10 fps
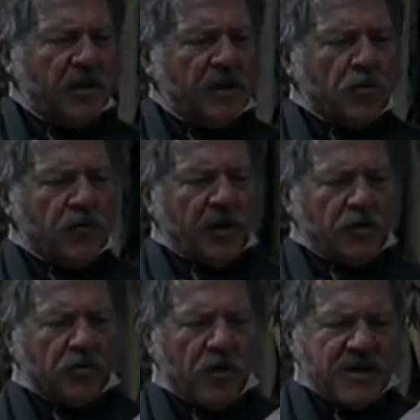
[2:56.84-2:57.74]
allez découvrir de
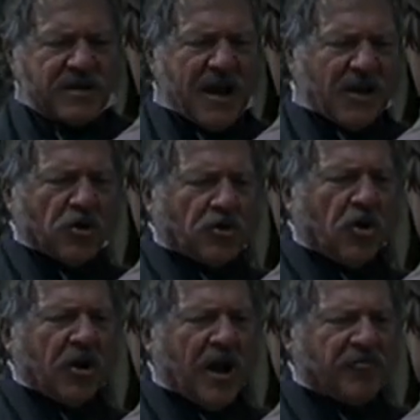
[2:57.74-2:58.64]
quoi un sacote en
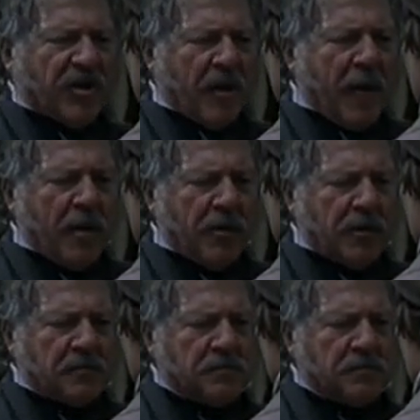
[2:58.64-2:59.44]
rage est capable.